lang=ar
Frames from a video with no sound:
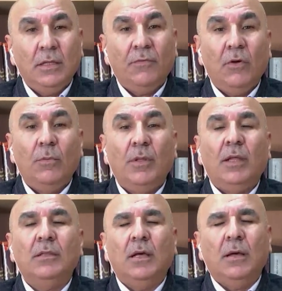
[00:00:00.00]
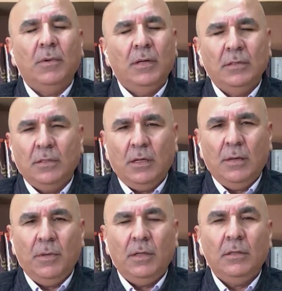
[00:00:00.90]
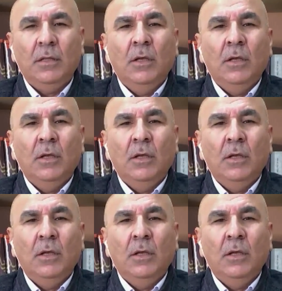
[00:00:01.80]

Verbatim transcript: تفاهمات حتى قبل الانتخابات